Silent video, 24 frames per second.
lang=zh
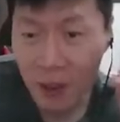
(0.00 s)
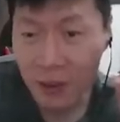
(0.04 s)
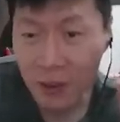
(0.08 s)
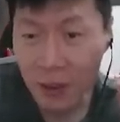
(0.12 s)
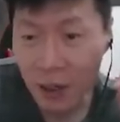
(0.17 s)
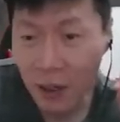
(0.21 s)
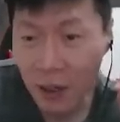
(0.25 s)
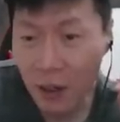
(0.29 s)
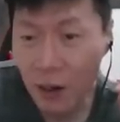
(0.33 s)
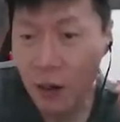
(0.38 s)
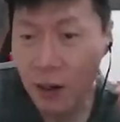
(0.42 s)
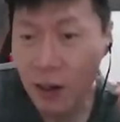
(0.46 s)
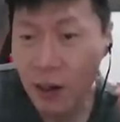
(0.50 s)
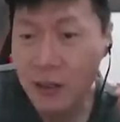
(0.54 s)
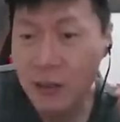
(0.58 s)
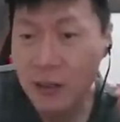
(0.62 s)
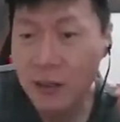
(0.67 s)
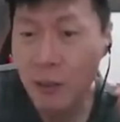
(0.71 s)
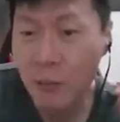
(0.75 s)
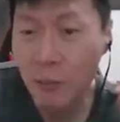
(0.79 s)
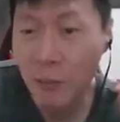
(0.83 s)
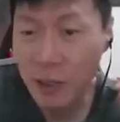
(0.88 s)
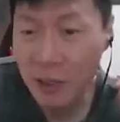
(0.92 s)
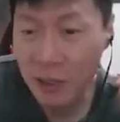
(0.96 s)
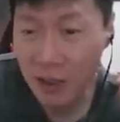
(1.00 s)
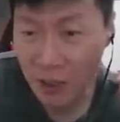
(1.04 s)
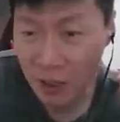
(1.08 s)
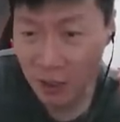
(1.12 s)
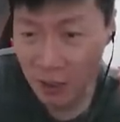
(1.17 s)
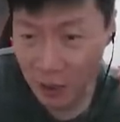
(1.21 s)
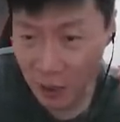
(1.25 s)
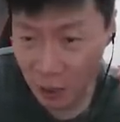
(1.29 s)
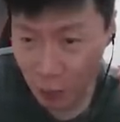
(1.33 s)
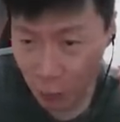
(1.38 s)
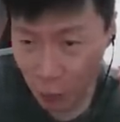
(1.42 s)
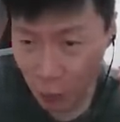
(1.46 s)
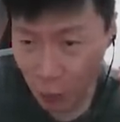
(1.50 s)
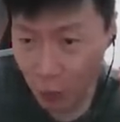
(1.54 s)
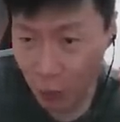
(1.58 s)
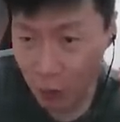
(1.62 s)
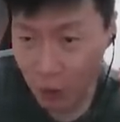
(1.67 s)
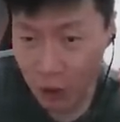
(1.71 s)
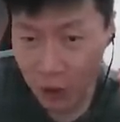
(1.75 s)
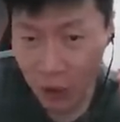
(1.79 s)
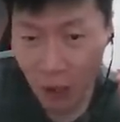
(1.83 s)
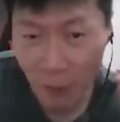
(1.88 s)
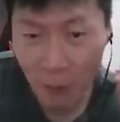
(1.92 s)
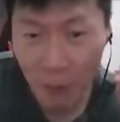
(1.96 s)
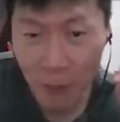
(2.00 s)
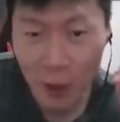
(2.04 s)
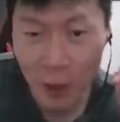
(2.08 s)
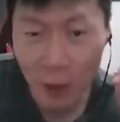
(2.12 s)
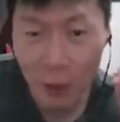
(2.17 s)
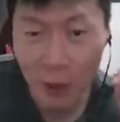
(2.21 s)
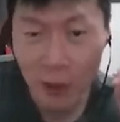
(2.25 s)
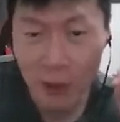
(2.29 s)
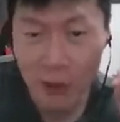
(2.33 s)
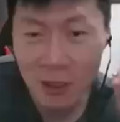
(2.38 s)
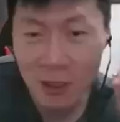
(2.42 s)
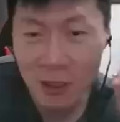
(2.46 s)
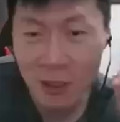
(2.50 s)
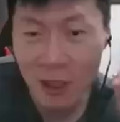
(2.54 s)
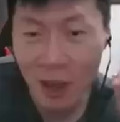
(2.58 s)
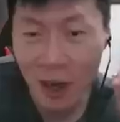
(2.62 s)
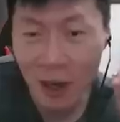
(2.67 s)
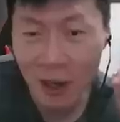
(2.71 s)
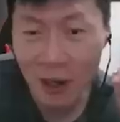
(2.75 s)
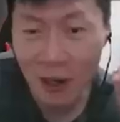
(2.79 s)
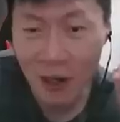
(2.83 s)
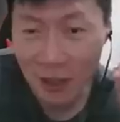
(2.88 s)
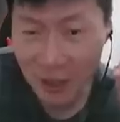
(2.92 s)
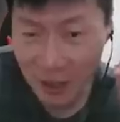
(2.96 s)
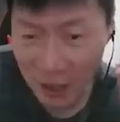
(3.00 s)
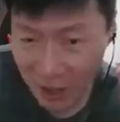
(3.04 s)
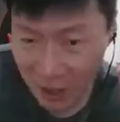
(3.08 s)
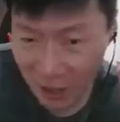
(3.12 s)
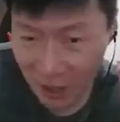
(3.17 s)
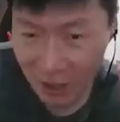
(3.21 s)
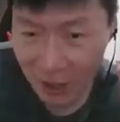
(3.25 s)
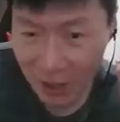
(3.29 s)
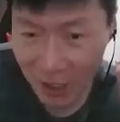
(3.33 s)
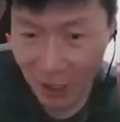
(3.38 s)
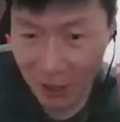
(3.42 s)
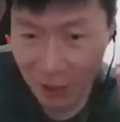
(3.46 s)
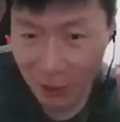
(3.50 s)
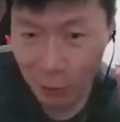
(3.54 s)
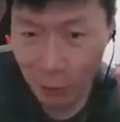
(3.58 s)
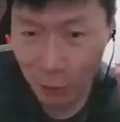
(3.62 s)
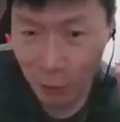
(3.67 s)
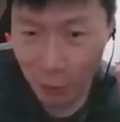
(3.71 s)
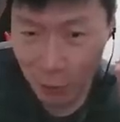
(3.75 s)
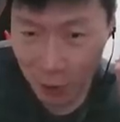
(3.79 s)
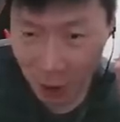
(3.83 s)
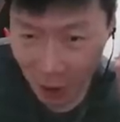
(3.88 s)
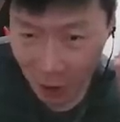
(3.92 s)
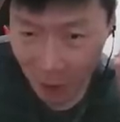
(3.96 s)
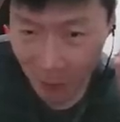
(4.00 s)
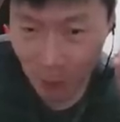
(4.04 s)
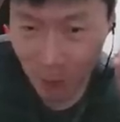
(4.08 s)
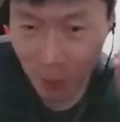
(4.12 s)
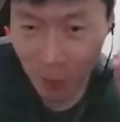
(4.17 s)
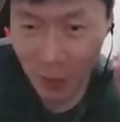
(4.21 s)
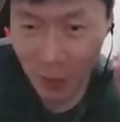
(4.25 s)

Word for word: 能够跟着名人一起去，想必会是一趟很精彩的旅程。